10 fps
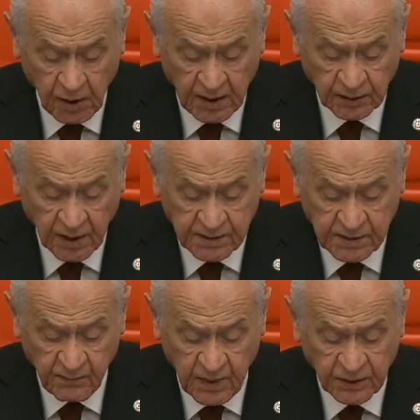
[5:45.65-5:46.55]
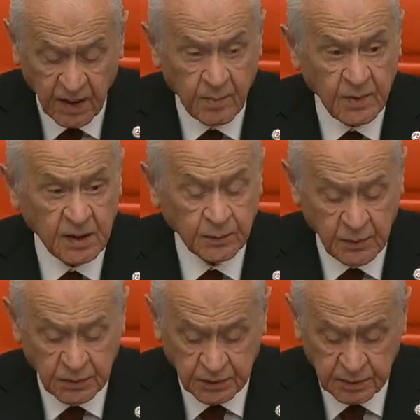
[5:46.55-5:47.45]
ordular tanzim ve temin
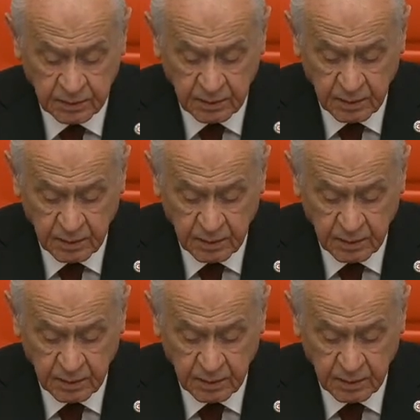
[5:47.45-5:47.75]
etmiş,